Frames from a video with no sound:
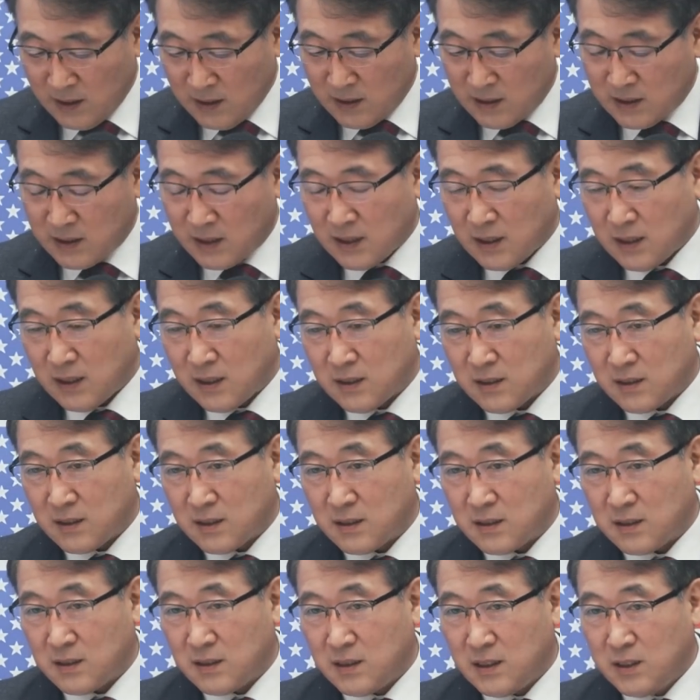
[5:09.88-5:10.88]
제가
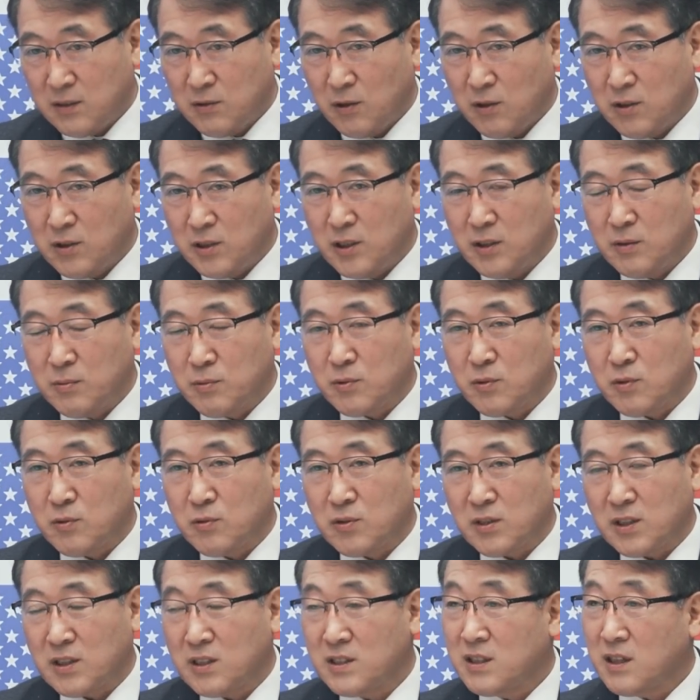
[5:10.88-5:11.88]
그러니까 1월 1일부터
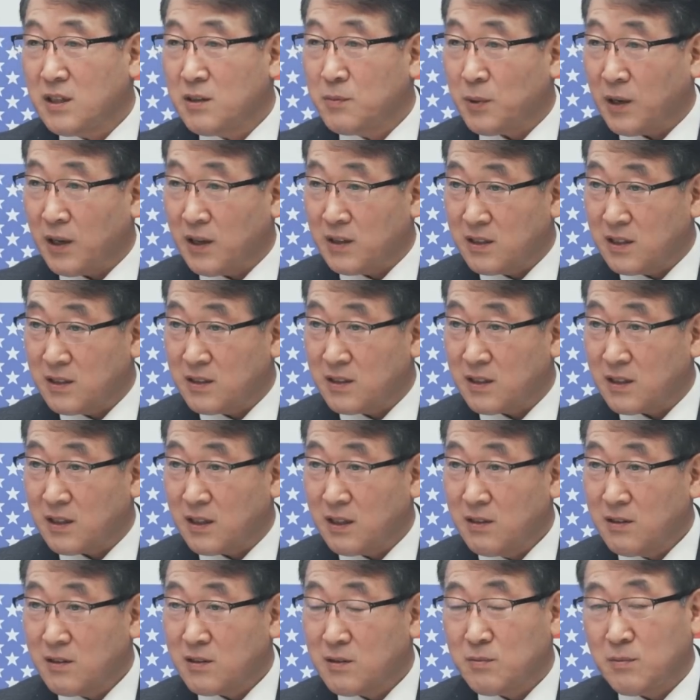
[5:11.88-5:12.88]
우리가 시장을 봐야
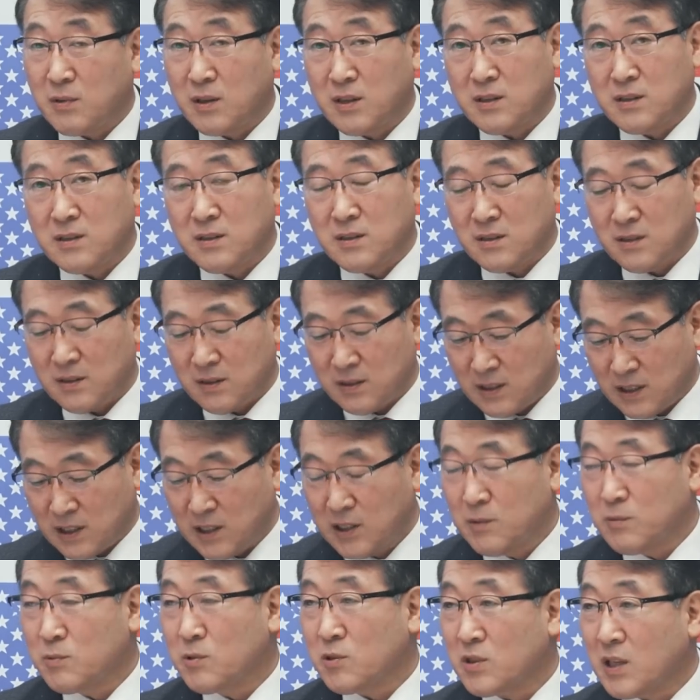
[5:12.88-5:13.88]
되잖아요. 그럼 한
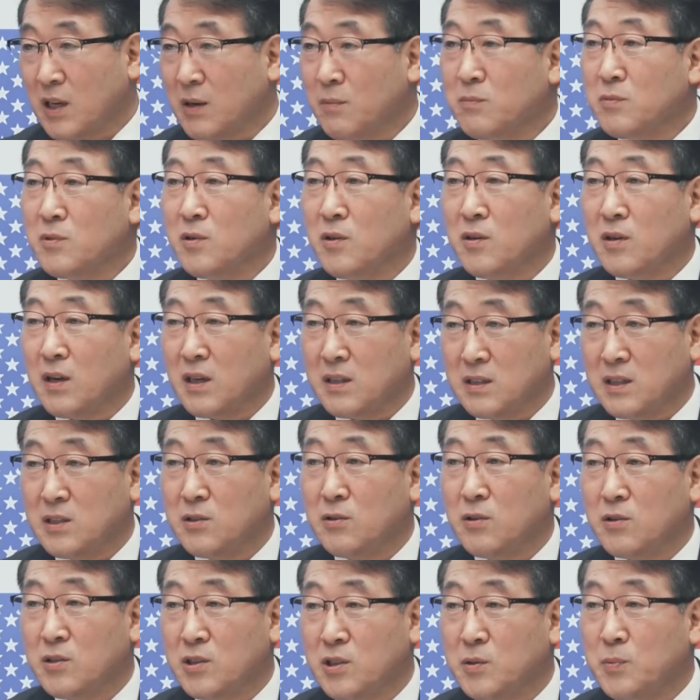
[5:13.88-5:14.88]
지금부터 3개월 한
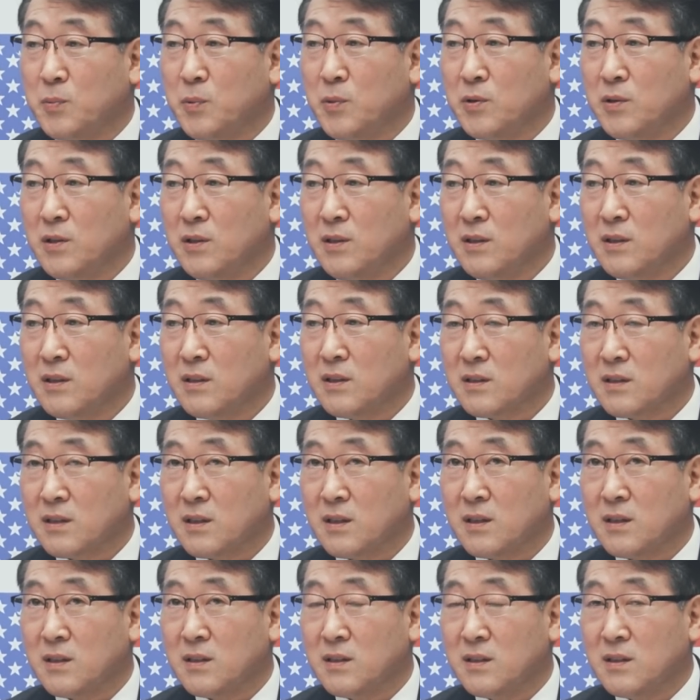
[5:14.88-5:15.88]
1월 15일
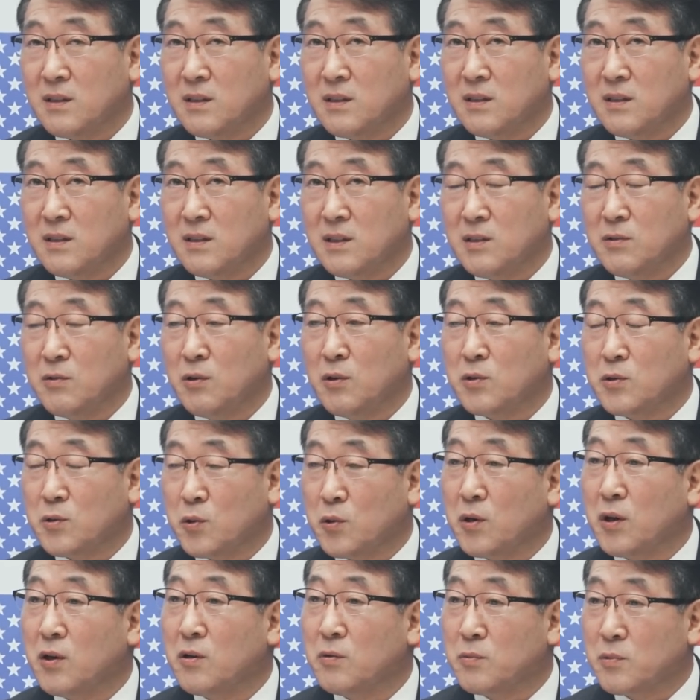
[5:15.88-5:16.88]
그러니까 2월
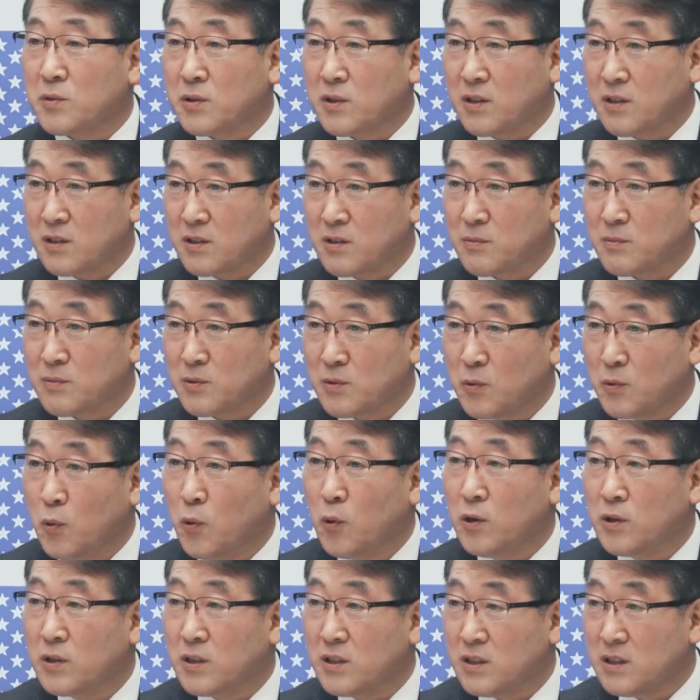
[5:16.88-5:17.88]
초라고 볼게요. 그러면 네.
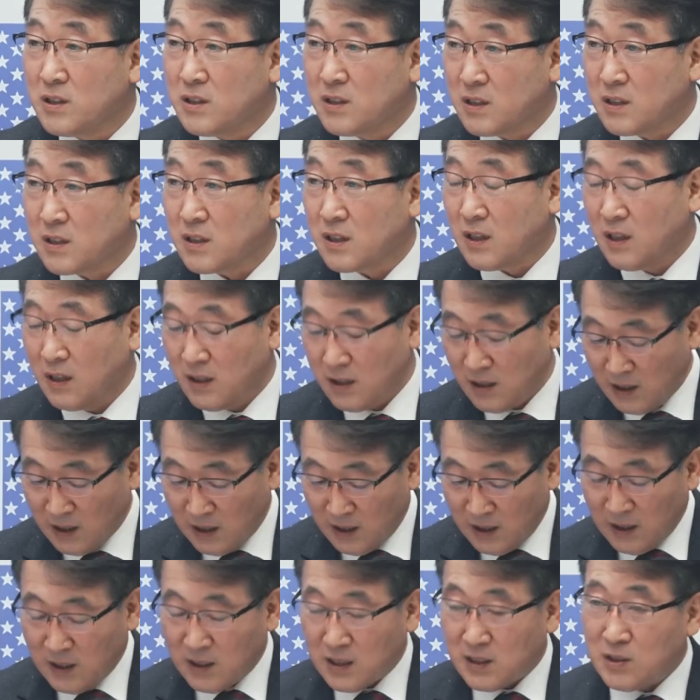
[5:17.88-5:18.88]
5월이니까
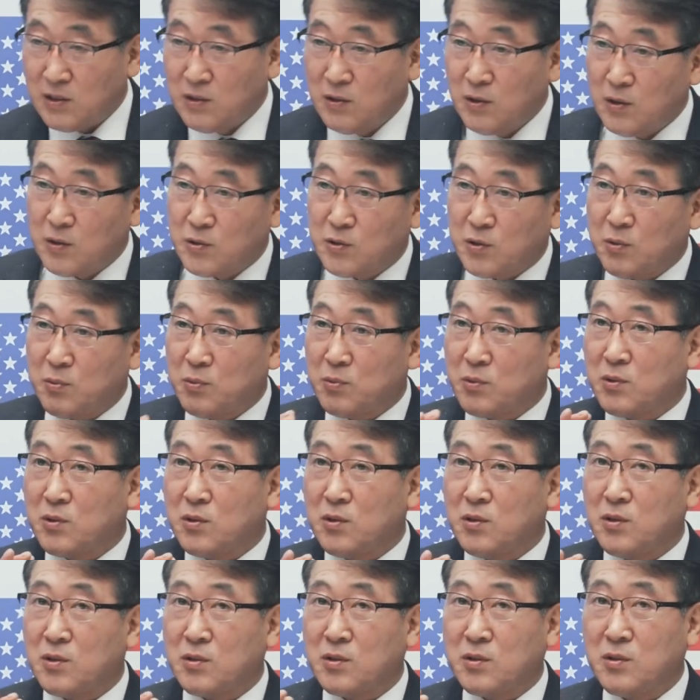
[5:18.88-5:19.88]
2월 예.
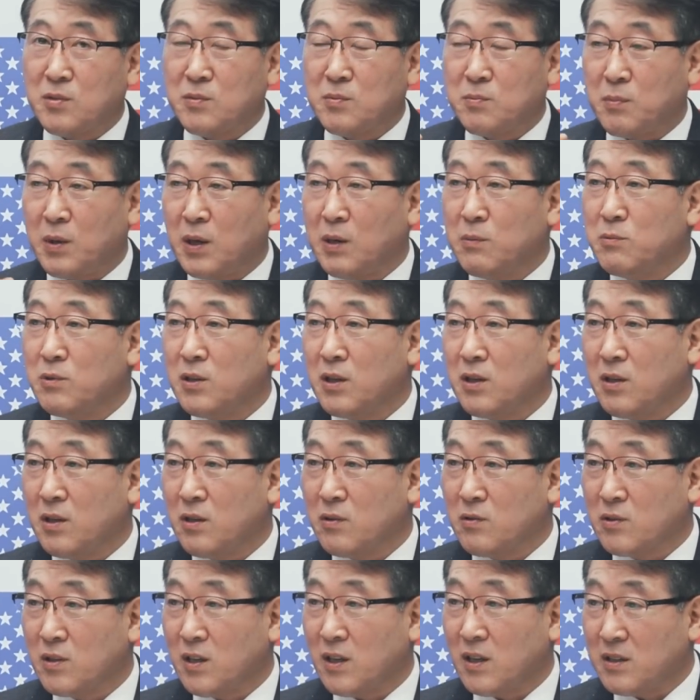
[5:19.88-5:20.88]
초부터 어떤 매물의
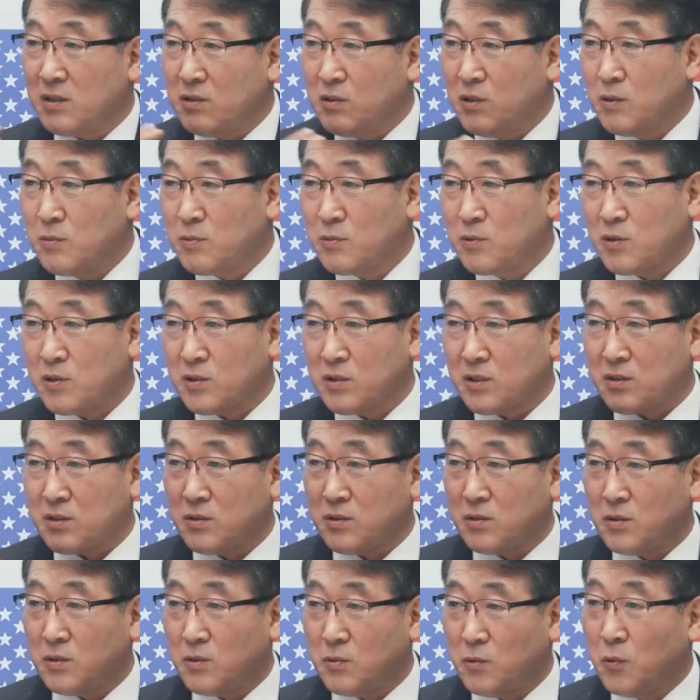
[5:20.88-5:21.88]
형태 2월부터
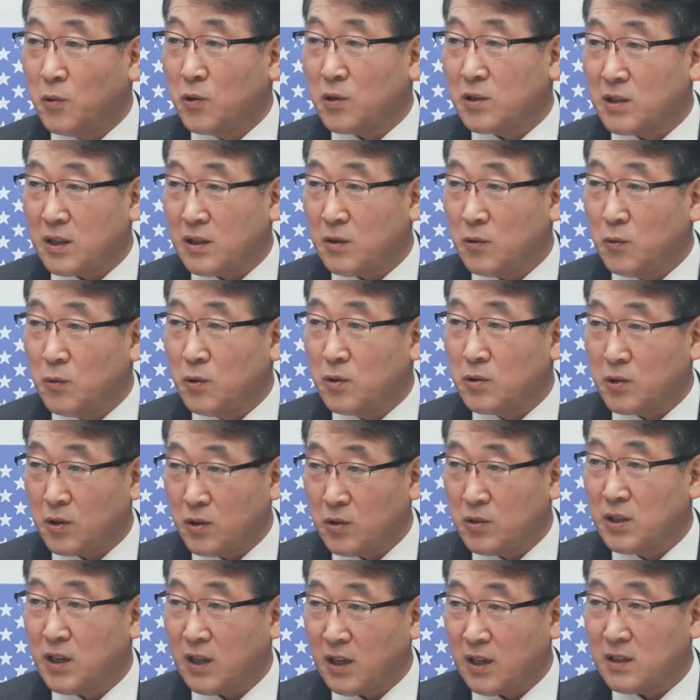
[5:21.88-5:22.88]
5월까 5월
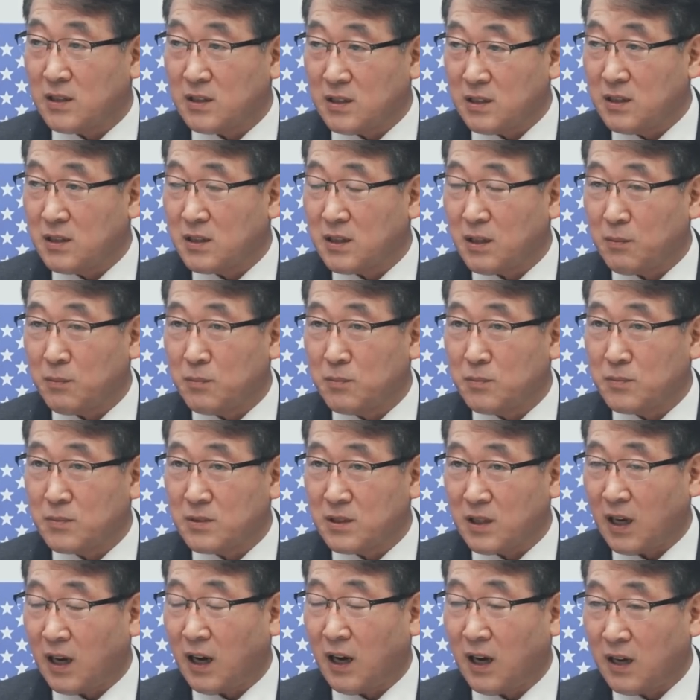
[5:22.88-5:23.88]
현재까지 2, 3,
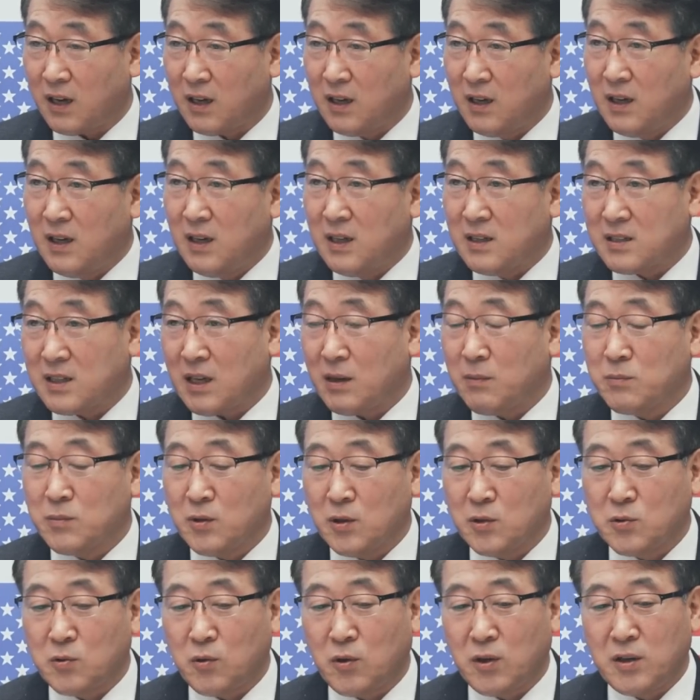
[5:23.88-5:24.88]
4 음.
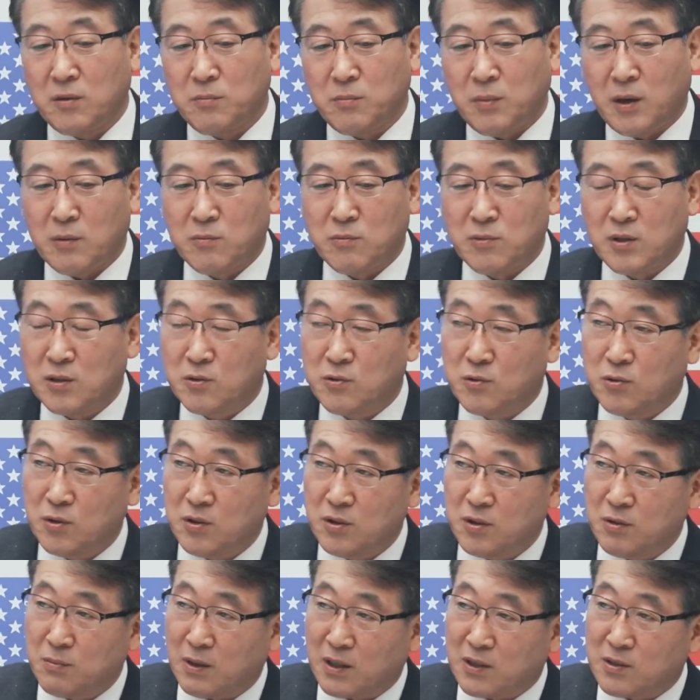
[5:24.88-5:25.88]
3개월 동안의 매물의
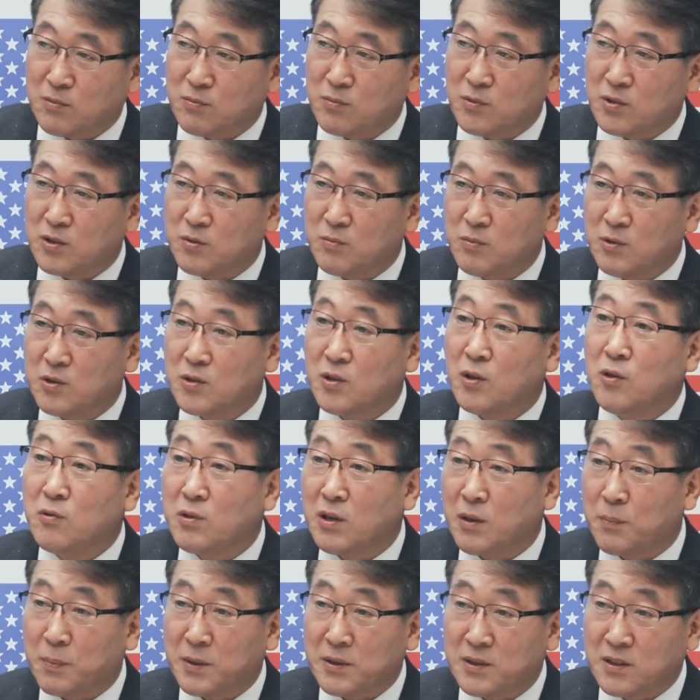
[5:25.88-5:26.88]
추이를 말씀드리면 서울
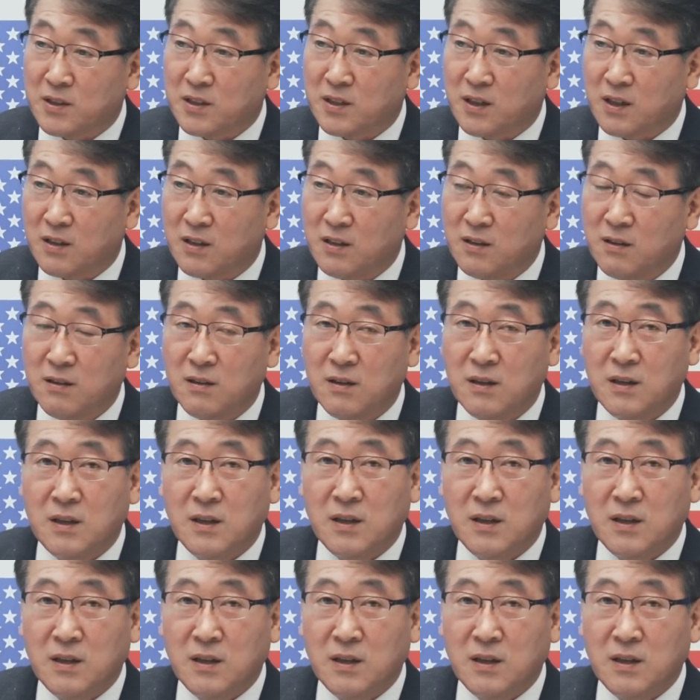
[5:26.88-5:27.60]
아파트가요.